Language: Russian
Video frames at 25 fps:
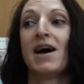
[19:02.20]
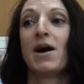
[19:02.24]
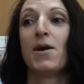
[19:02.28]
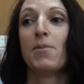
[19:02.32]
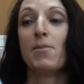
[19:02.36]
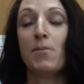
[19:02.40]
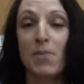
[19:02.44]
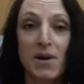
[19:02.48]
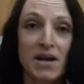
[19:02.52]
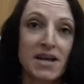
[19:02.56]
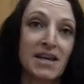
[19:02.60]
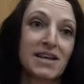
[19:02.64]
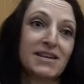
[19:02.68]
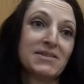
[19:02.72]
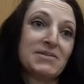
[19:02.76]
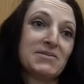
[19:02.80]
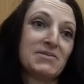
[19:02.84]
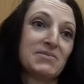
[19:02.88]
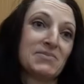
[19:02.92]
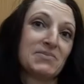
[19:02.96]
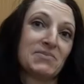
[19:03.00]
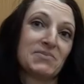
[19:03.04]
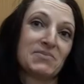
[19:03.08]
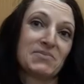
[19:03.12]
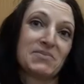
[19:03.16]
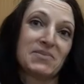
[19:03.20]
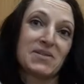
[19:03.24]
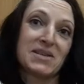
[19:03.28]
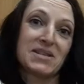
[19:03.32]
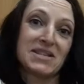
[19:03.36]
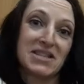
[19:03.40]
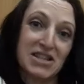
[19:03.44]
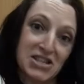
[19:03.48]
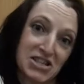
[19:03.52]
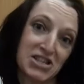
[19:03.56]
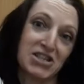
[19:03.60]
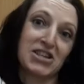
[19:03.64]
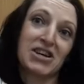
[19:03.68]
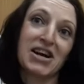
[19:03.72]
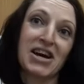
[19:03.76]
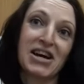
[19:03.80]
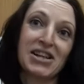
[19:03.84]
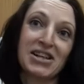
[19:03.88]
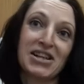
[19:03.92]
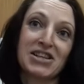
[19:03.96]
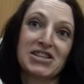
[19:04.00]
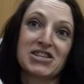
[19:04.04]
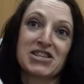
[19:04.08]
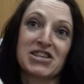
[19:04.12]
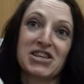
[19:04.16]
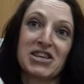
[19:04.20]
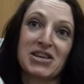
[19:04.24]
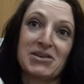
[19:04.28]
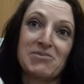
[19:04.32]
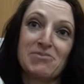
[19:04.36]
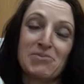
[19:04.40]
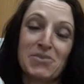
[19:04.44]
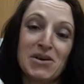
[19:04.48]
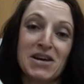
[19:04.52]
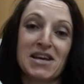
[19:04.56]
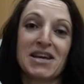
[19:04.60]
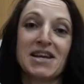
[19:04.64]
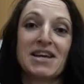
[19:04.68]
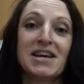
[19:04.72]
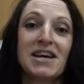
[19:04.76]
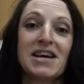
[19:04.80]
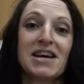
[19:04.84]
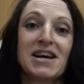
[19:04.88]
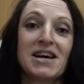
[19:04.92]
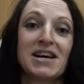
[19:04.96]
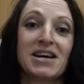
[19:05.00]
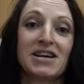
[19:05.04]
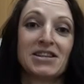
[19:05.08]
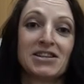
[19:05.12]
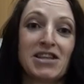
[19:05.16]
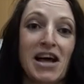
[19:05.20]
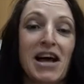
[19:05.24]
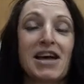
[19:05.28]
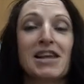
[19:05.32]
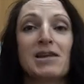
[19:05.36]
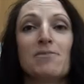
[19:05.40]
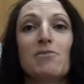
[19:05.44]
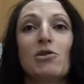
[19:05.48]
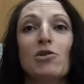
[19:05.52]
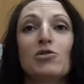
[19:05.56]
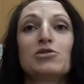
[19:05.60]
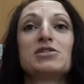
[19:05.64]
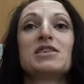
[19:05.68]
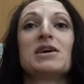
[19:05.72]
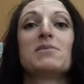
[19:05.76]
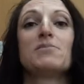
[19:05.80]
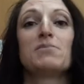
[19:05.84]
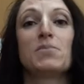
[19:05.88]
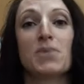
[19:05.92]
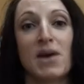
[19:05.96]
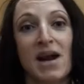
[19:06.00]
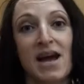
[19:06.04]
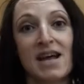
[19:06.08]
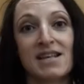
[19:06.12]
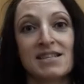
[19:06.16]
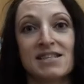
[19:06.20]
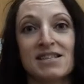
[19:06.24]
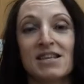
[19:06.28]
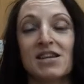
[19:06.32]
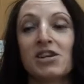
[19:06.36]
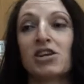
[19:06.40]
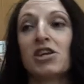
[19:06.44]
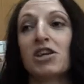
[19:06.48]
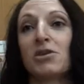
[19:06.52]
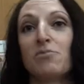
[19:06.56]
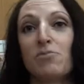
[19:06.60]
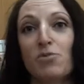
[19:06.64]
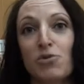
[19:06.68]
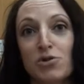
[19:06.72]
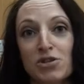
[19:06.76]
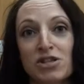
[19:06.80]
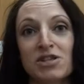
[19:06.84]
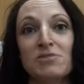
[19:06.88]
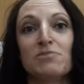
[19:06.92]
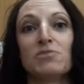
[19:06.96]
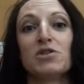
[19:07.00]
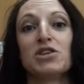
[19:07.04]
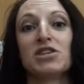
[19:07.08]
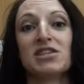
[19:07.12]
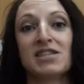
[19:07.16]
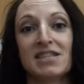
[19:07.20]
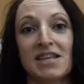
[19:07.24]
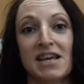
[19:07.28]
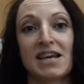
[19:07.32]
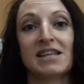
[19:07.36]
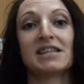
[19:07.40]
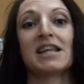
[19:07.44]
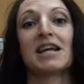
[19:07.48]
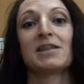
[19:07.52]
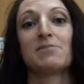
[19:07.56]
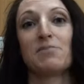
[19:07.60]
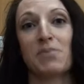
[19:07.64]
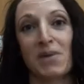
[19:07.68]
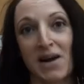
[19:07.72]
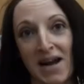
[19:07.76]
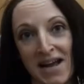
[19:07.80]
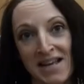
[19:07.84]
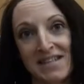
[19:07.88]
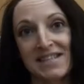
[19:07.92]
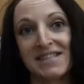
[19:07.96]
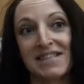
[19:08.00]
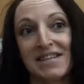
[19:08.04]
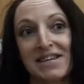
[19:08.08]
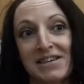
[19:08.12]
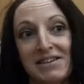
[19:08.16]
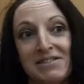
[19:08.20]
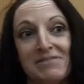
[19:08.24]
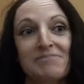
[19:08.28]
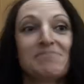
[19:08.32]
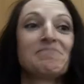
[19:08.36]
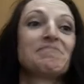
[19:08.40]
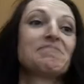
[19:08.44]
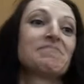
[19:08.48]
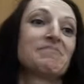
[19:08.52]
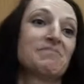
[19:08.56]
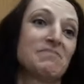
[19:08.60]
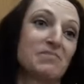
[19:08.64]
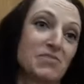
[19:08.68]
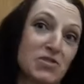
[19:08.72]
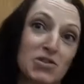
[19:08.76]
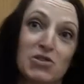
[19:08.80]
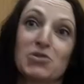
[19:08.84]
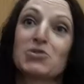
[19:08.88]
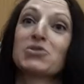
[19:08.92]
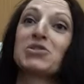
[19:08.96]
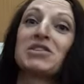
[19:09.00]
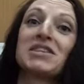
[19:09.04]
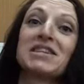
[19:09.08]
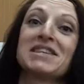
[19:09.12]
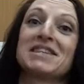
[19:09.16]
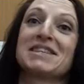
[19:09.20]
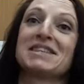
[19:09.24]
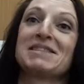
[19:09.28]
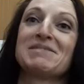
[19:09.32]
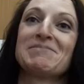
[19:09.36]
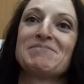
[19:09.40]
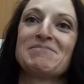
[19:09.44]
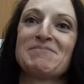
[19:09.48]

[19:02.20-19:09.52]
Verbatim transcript: Мы зажигалочки, мы дарим людям праздник и будем нести этот праздник всю жизнь.